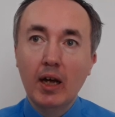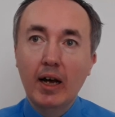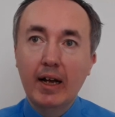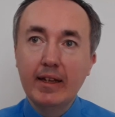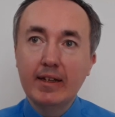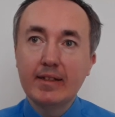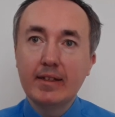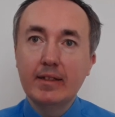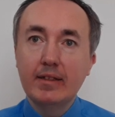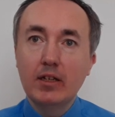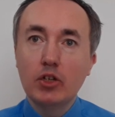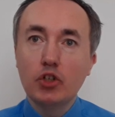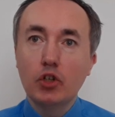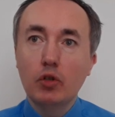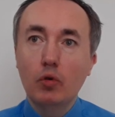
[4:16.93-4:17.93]
Она
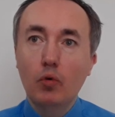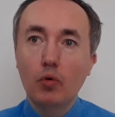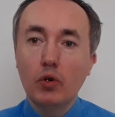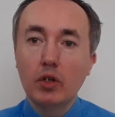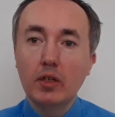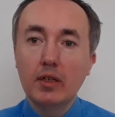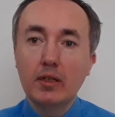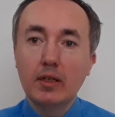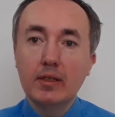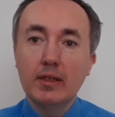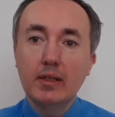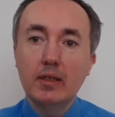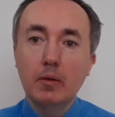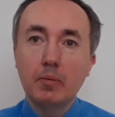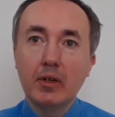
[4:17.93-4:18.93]
содержит около
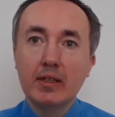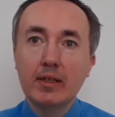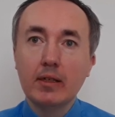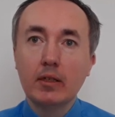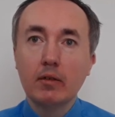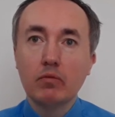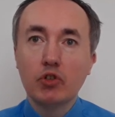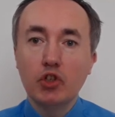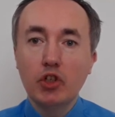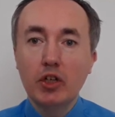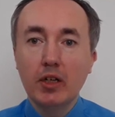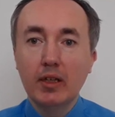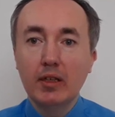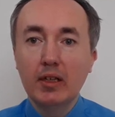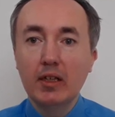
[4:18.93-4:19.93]
30% жира,